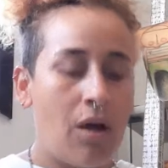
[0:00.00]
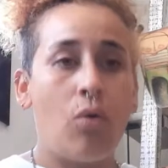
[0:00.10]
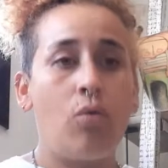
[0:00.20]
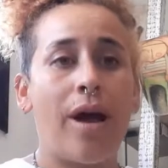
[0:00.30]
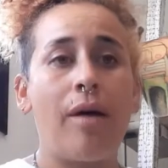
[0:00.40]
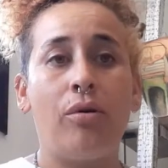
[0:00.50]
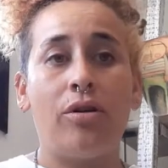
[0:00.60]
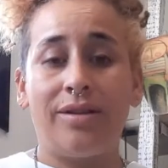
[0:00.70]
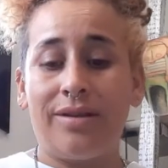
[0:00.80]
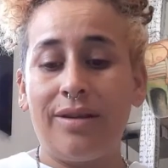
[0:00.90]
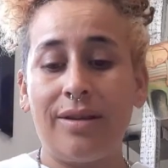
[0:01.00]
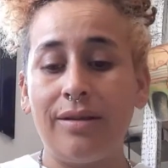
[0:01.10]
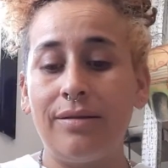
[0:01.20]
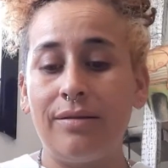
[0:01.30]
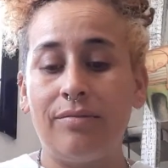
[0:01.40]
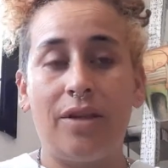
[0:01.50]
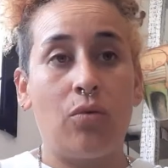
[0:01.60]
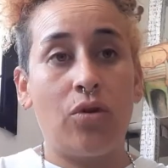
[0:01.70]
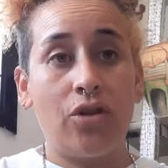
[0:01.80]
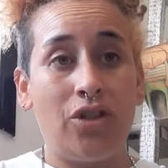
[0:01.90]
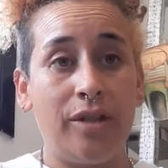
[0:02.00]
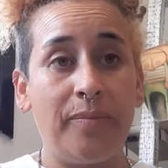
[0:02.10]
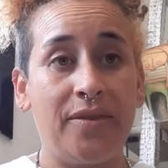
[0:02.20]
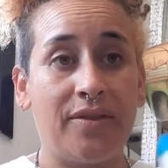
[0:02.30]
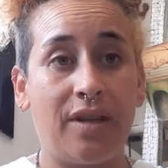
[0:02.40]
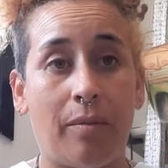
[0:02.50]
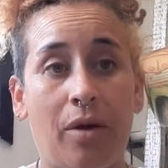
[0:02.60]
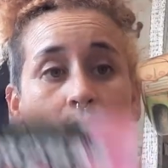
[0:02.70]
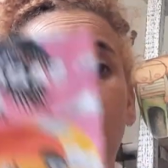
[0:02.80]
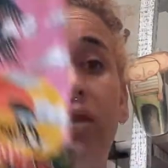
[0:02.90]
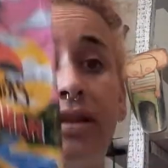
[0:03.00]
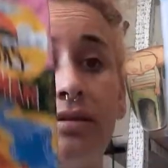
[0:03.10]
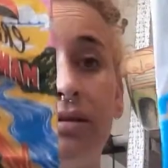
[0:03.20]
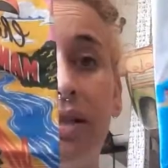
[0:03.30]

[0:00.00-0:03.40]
unas bolsitas de unos chips que me gustan.